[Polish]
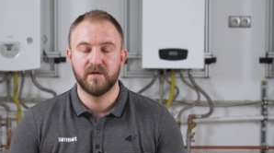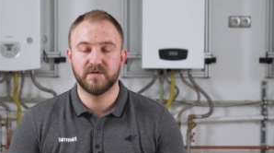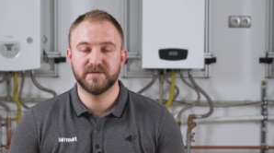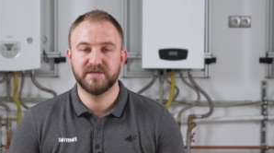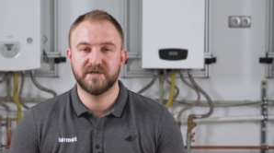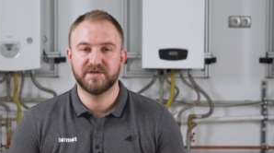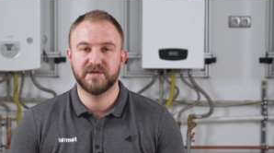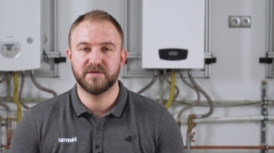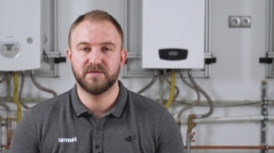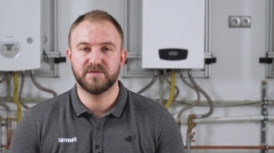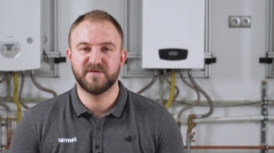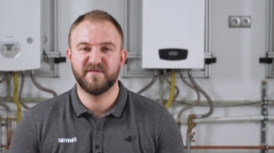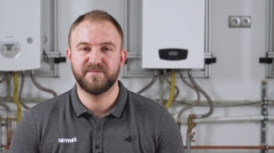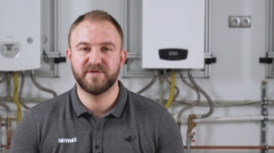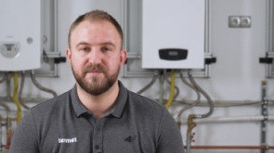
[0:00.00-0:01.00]
Oznacza
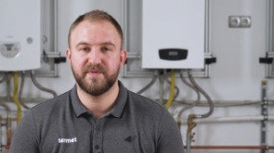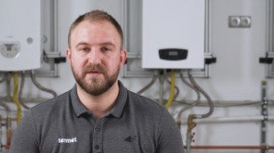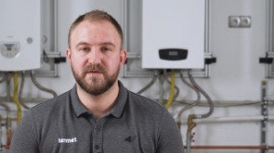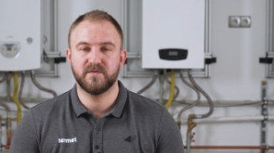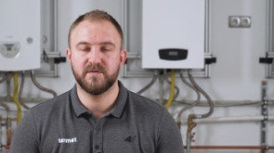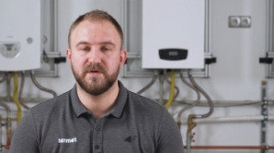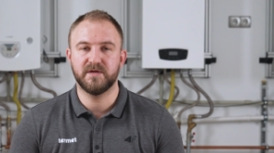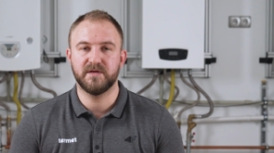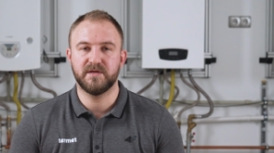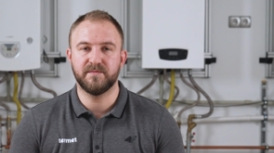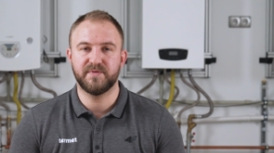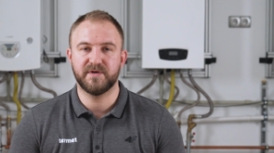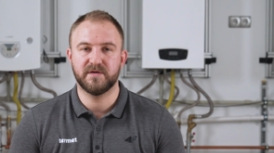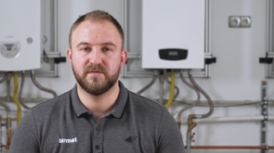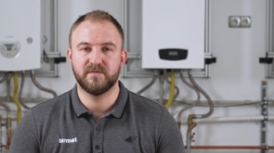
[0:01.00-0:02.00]
to, że w przypadku, kiedy
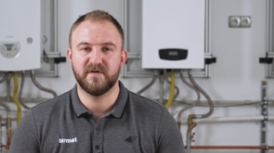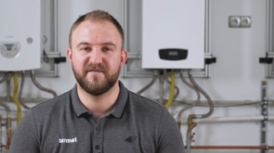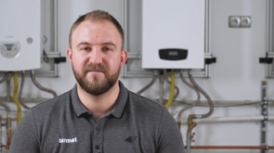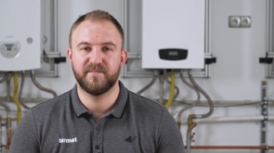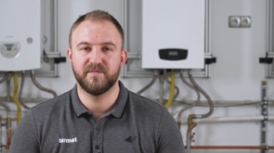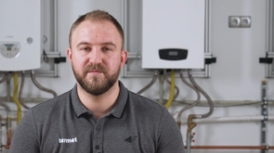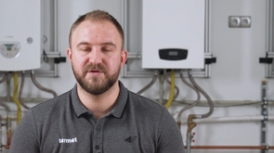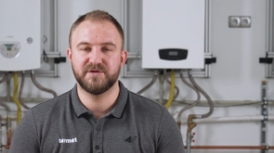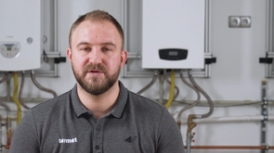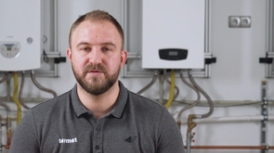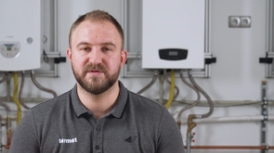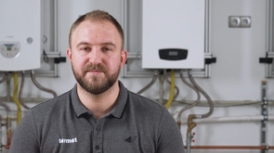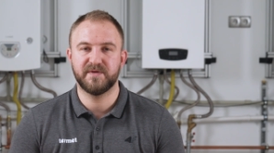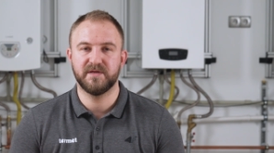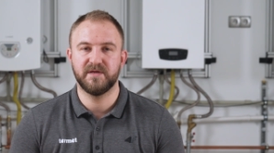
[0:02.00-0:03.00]
temperatura w
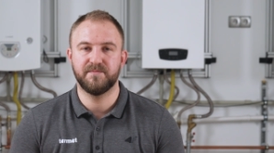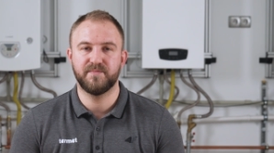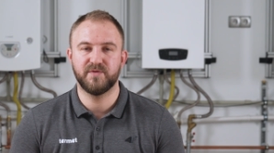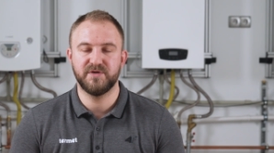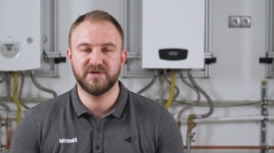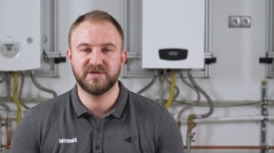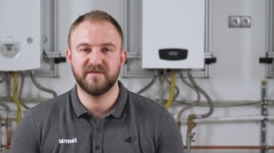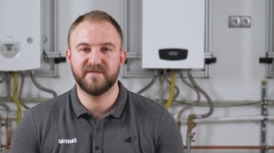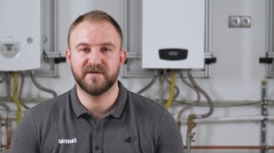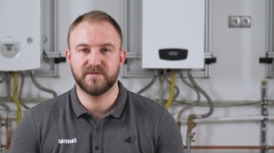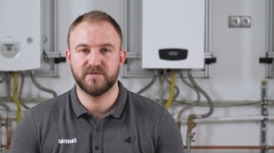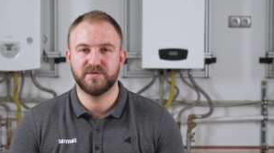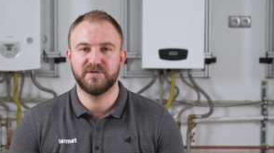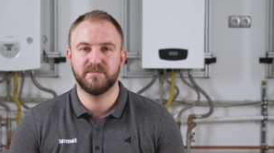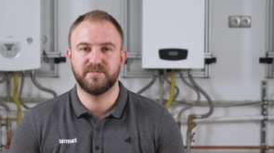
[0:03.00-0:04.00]
pomieszczeniu spadnie poniżej
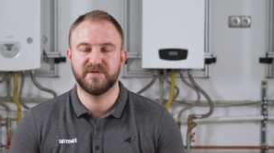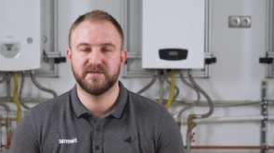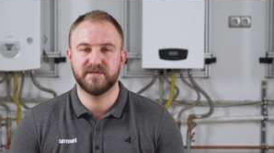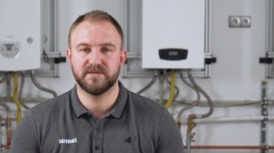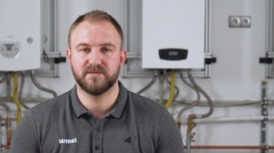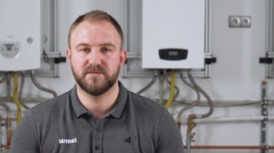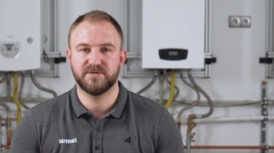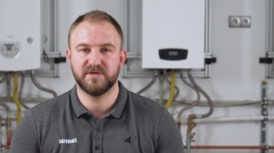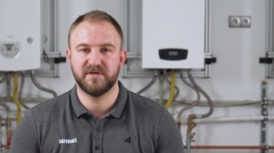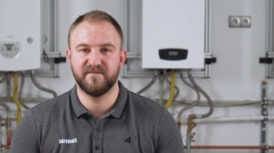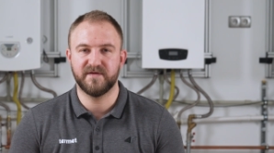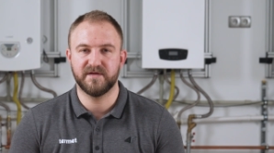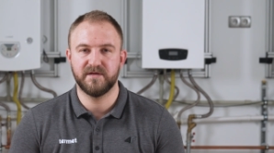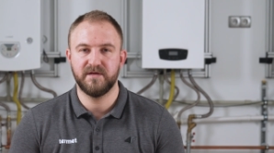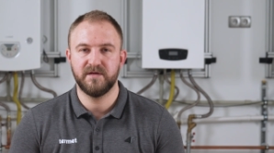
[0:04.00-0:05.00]
wartości przez nas
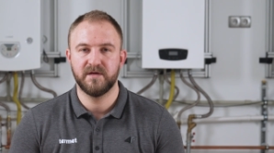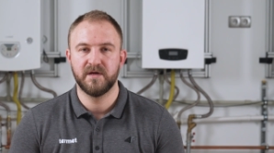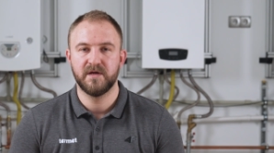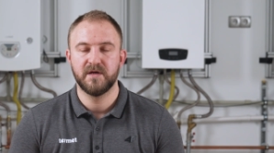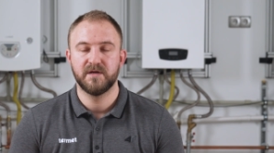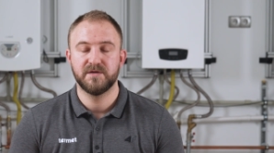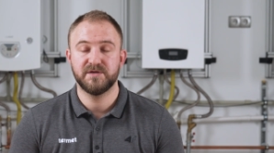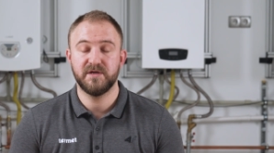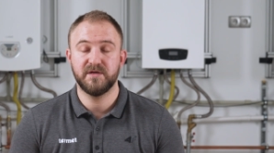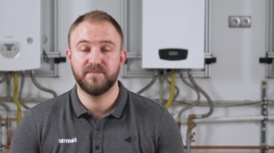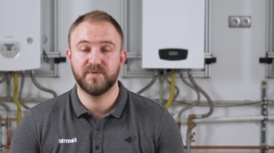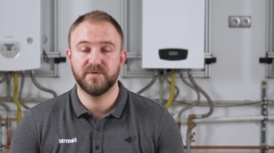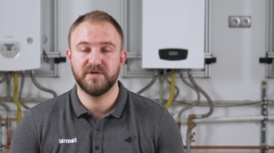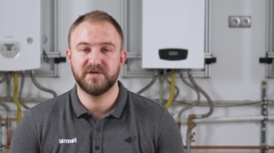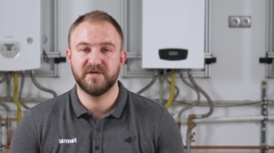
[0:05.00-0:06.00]
oczekiwanej, czyli
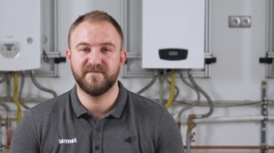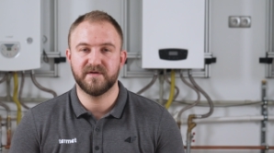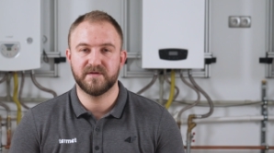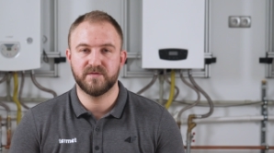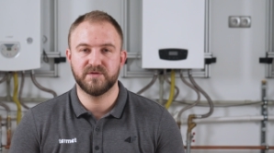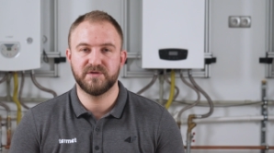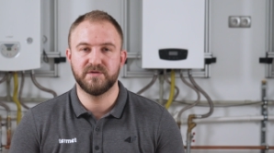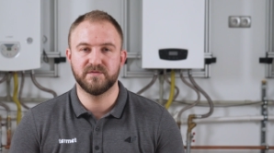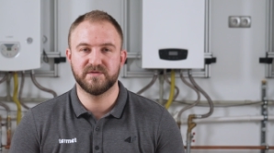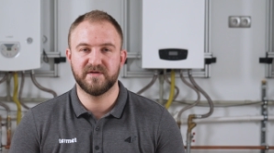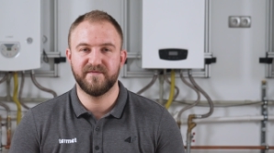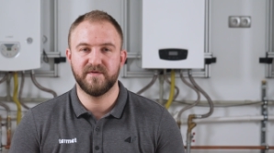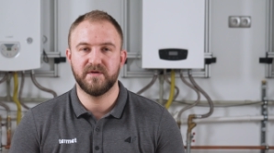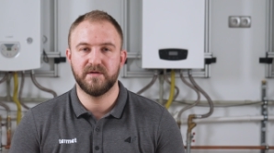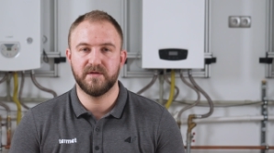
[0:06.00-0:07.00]
poniżej wartości
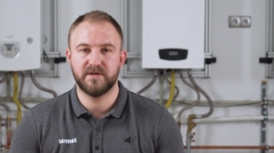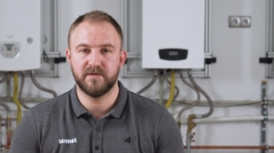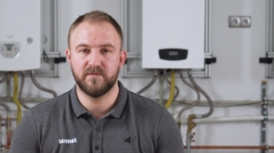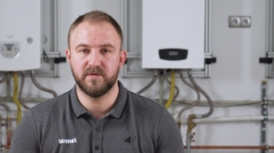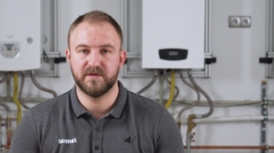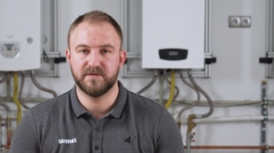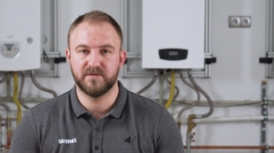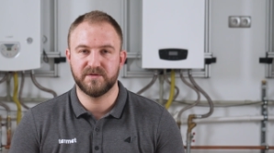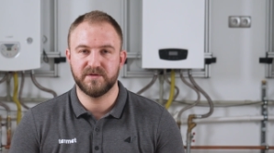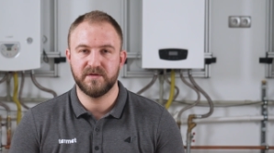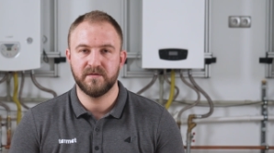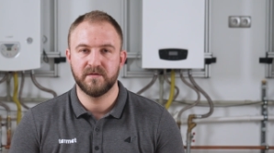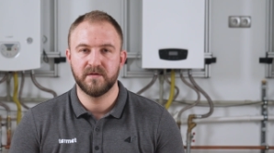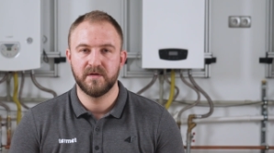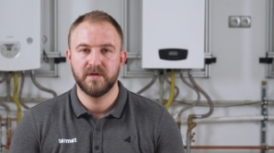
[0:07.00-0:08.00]
ustawionej na regulatorze,